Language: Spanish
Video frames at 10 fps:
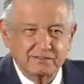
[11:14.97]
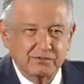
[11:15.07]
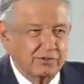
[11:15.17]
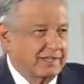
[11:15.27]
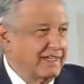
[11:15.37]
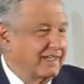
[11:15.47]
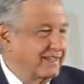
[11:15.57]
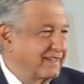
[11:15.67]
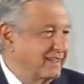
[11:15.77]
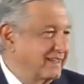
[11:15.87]
lo
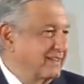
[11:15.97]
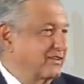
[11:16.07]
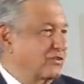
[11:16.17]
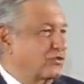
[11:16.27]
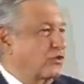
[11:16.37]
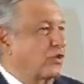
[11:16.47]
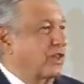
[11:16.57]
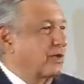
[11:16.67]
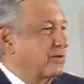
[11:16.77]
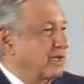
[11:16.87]
que
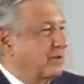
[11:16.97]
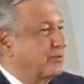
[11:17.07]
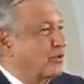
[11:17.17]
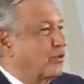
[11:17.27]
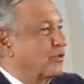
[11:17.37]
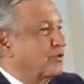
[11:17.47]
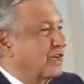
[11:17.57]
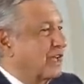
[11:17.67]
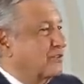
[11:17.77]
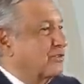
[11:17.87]
todavía por
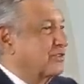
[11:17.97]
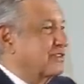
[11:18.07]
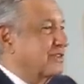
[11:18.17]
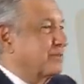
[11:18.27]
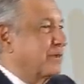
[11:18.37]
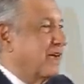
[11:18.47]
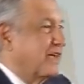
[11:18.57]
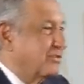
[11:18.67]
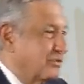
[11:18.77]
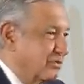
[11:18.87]
contrato se está
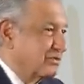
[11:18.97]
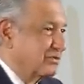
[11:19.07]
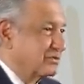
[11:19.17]
pagando,